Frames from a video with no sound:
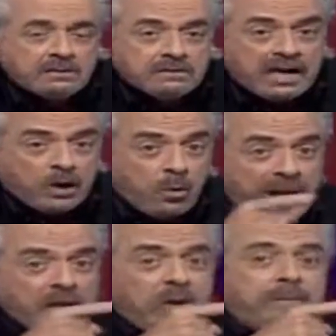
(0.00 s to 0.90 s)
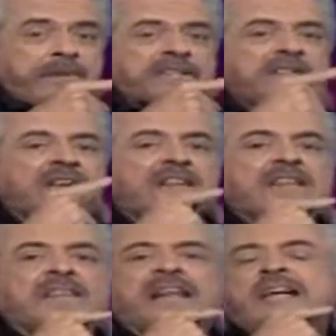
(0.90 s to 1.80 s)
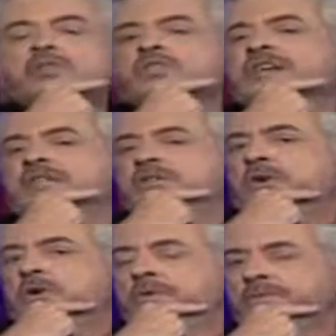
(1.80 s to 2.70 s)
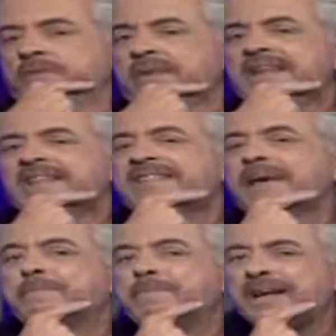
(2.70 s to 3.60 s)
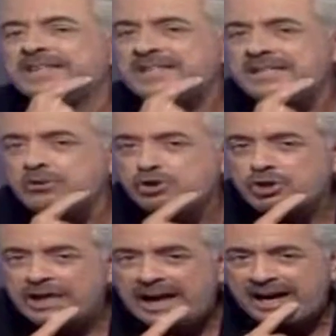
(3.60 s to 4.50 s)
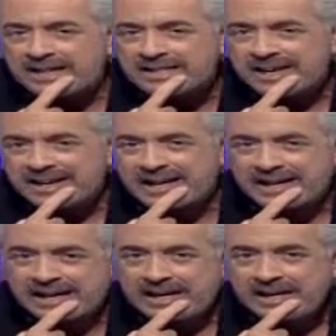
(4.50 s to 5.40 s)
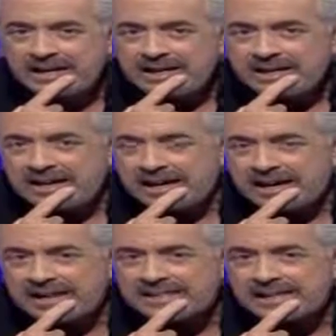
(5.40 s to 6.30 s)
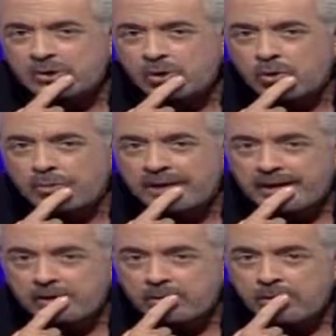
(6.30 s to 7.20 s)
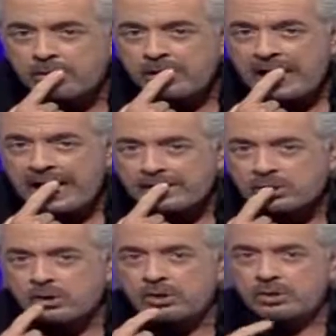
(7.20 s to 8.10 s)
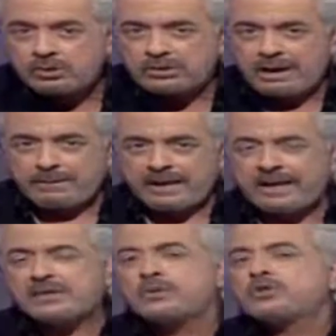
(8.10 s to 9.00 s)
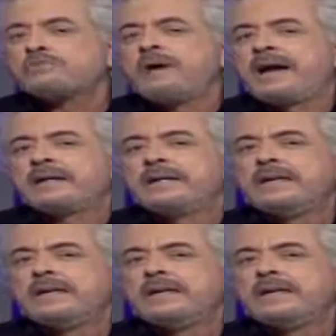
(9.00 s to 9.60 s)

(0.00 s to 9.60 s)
De acuerdo al presidente de la Asociación de Empresas Industriales de Herrera y el Gran Santo Domingo, Antonio Taveras Guzmán,